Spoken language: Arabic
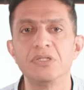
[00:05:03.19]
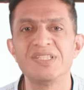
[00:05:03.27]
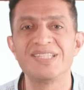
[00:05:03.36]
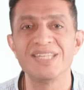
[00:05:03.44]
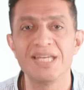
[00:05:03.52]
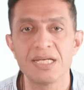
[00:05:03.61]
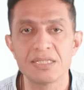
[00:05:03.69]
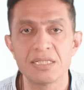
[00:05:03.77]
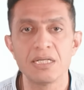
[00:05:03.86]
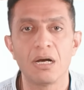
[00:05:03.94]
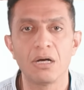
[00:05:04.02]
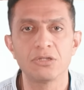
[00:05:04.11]

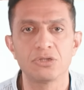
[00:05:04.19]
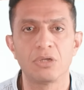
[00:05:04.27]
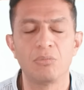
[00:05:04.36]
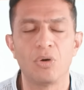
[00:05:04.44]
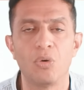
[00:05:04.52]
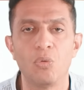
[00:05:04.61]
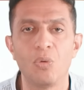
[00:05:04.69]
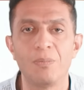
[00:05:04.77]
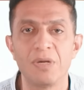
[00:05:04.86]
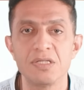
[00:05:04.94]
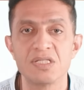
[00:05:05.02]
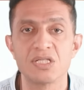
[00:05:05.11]
سياسي اكتر ما هو
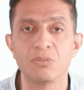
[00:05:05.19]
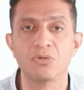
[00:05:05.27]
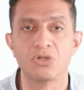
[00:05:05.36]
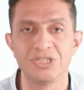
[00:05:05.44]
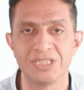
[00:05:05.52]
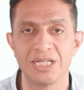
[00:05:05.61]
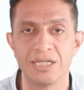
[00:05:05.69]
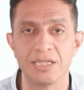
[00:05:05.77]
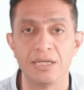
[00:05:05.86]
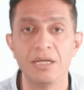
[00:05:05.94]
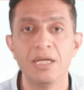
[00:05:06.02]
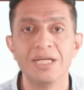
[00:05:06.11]
منصب قتالي